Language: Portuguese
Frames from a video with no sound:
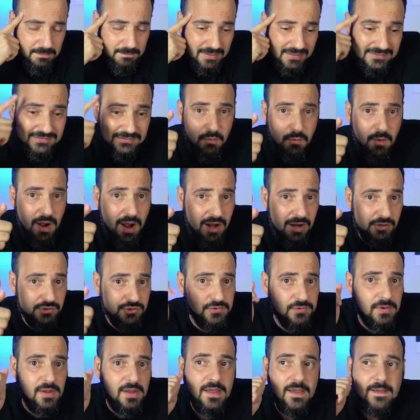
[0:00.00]
Mas eu
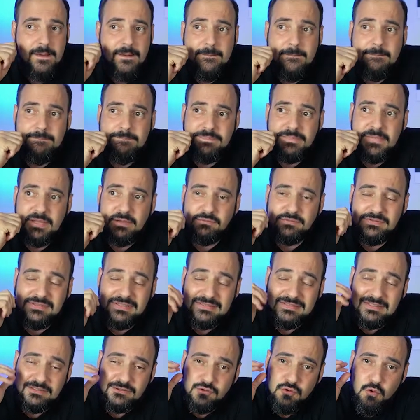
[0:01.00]
acho tenho
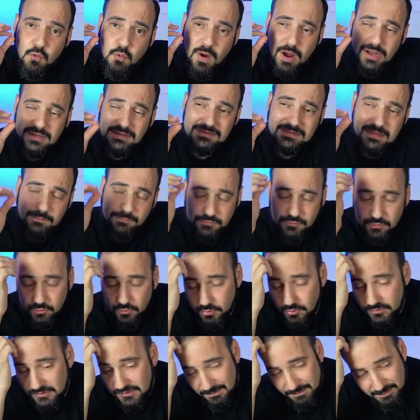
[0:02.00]
certeza quase que
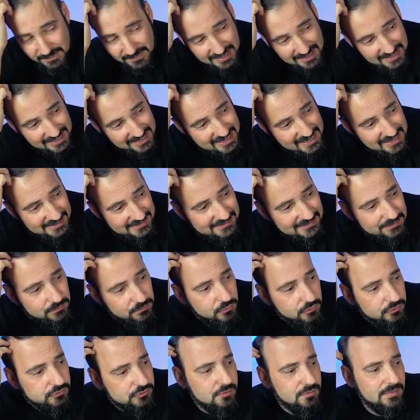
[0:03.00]
absoluta que esse
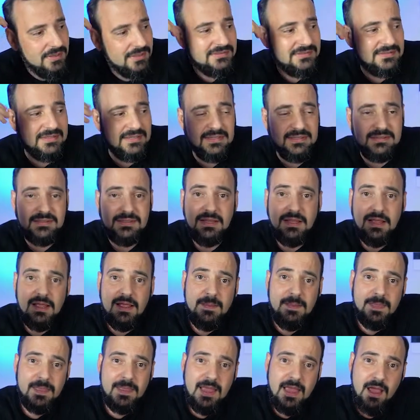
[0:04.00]
músculo maceta
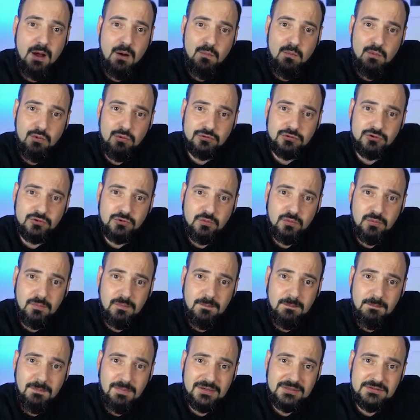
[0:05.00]
é o músculo
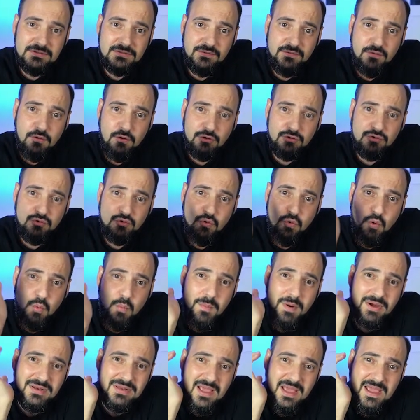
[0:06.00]
mais forte do corpo
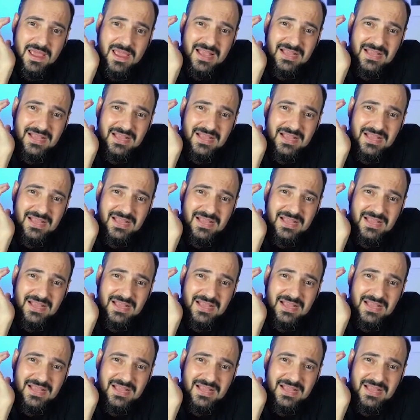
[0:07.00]
humano.